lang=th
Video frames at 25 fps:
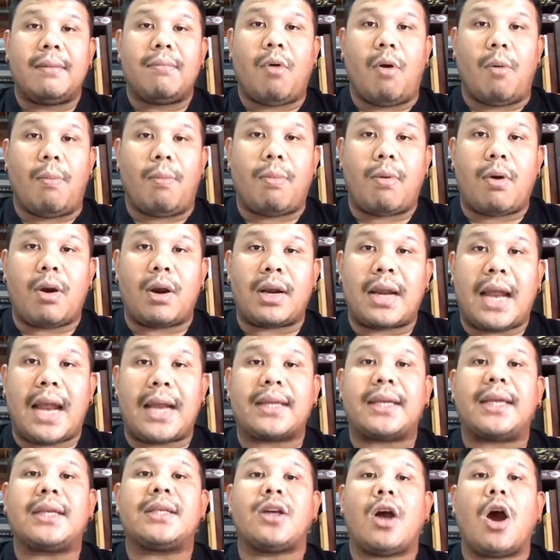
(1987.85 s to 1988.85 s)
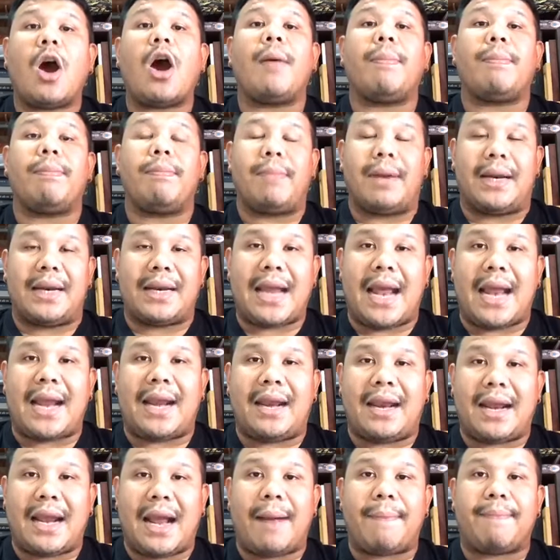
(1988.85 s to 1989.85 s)
ผมค่อนข้างจะชอบเหมือนกัน
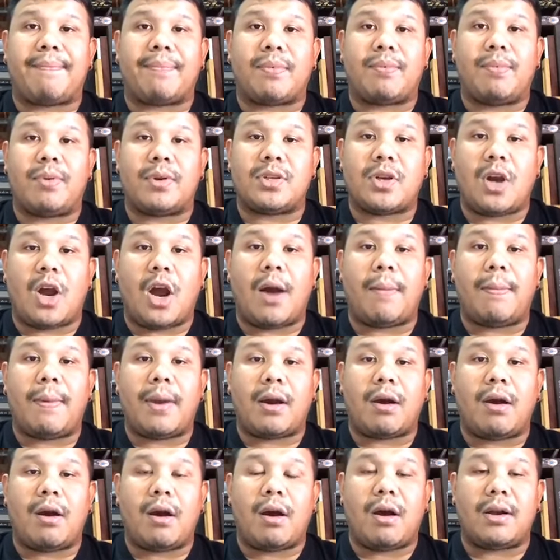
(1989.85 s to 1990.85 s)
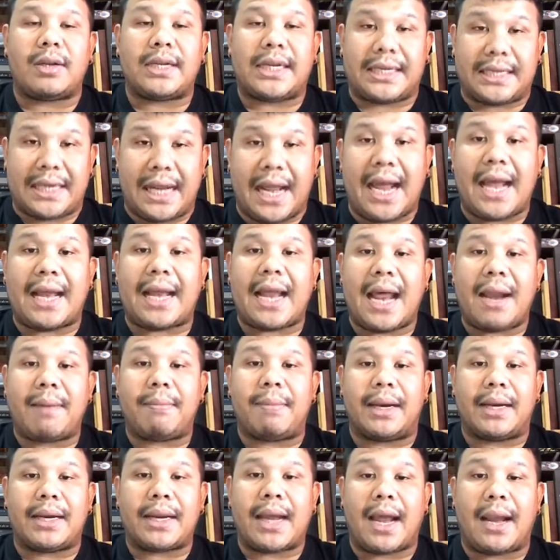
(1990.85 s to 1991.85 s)
นะครับเพราะชอบแล้วก็ศรัทธาท่าน
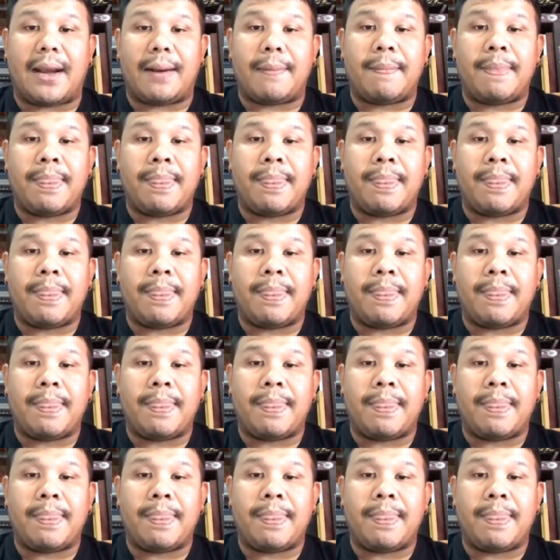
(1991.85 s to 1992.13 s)
เหมือนกัน